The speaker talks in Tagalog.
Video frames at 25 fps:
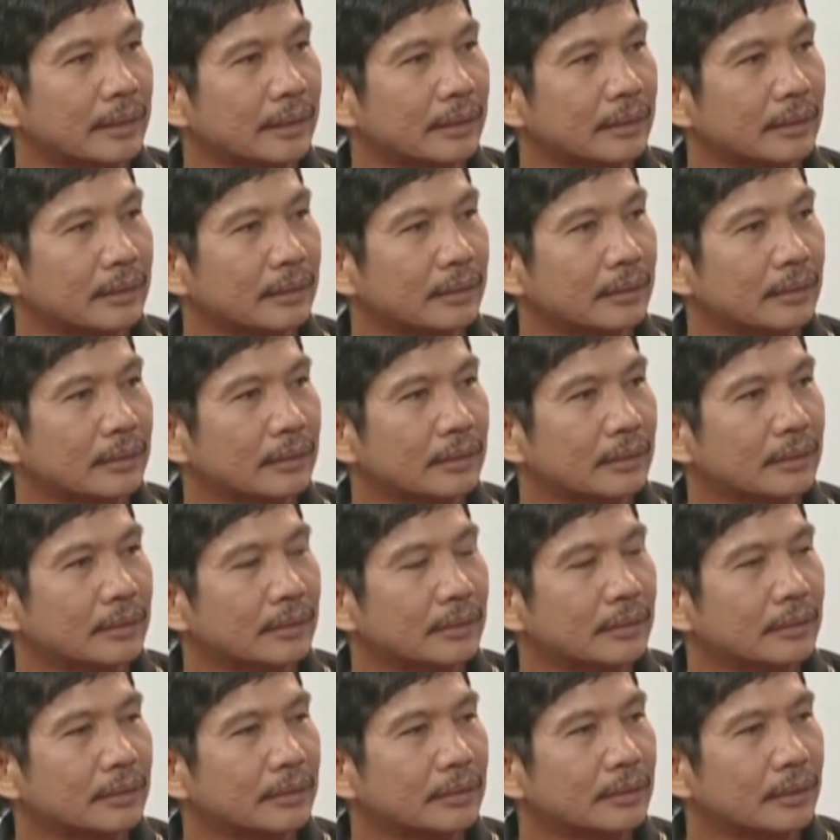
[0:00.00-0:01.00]
eh.
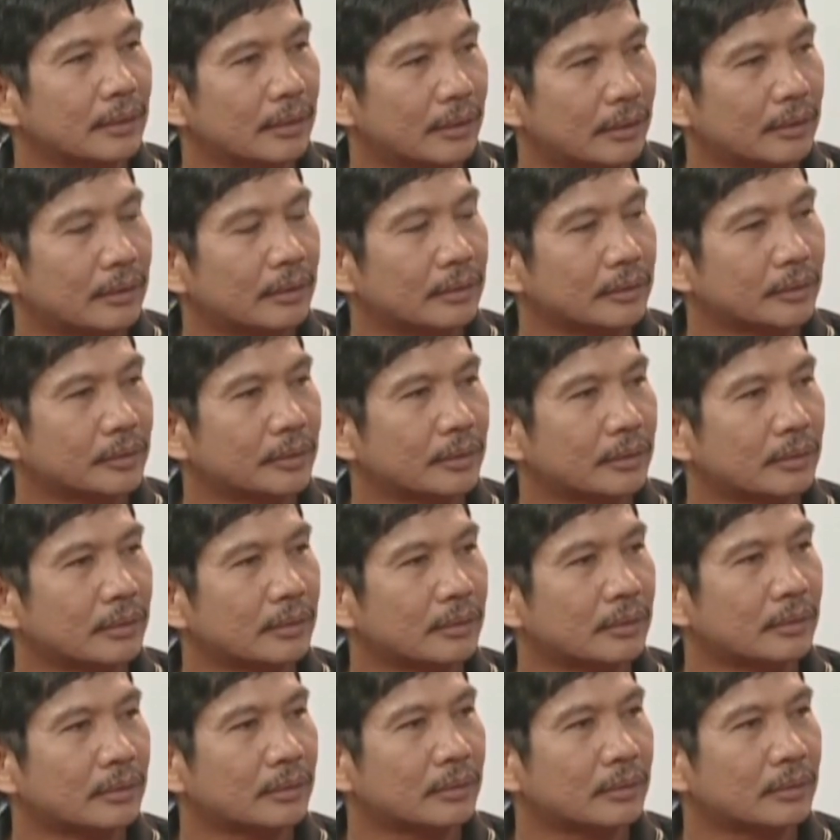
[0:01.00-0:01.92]
Oh, uh, so,